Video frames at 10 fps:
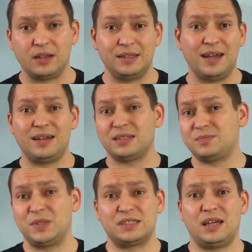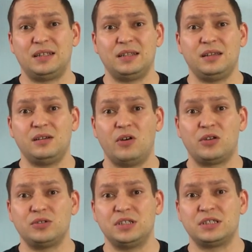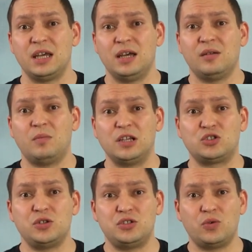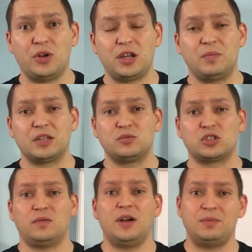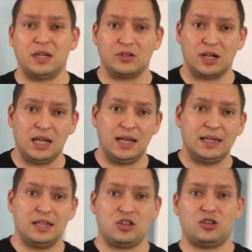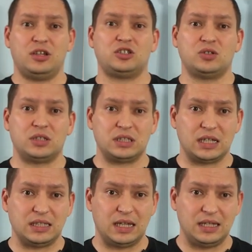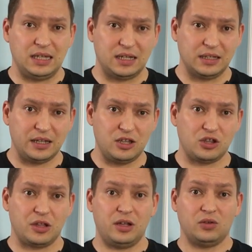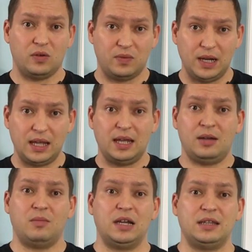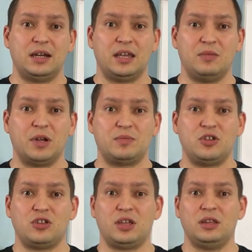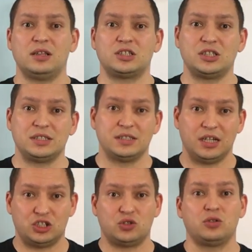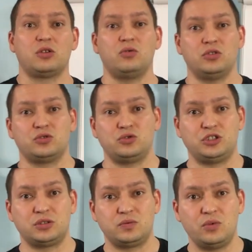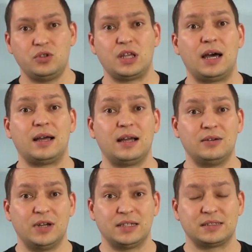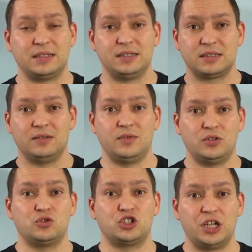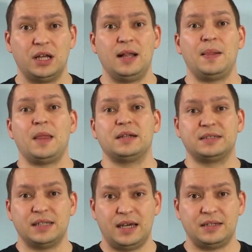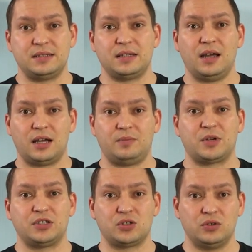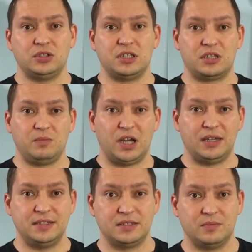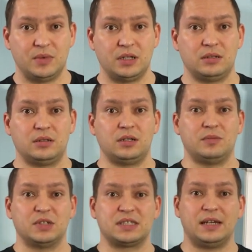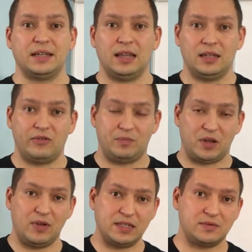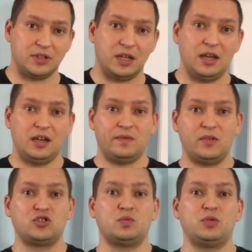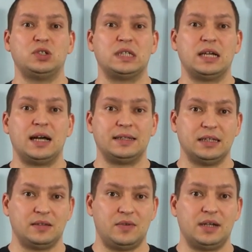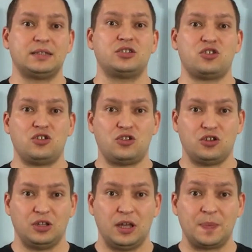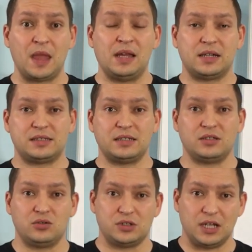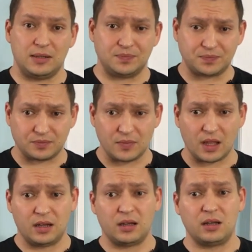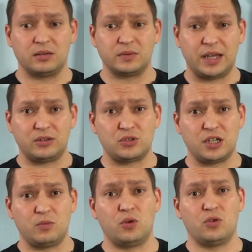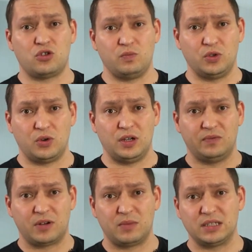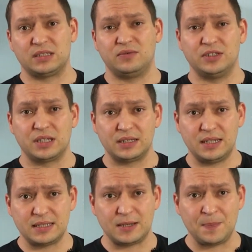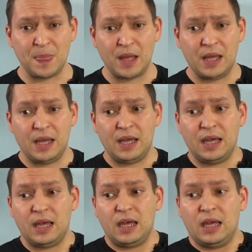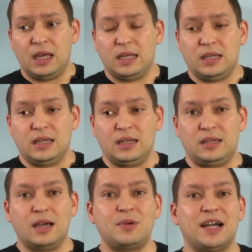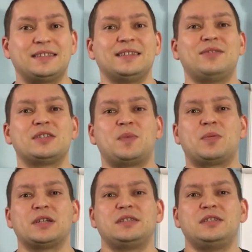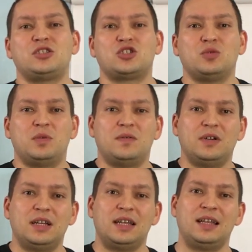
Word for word: я специально не говорю здесь большой теории, потому что, во-первых, я считаю, что эта техника не экологичная, но вы, мои дорогие подписчики, должны знать, что такое существует, а как говорится, если вы уже знаете, как происходит этот механизм э, эмоционального привязывания, вы уже будете от этого защищены. Кстати, друзья, э, на эту тему очень много информации в интернете, и я бы хотел вас попросить, чтобы вы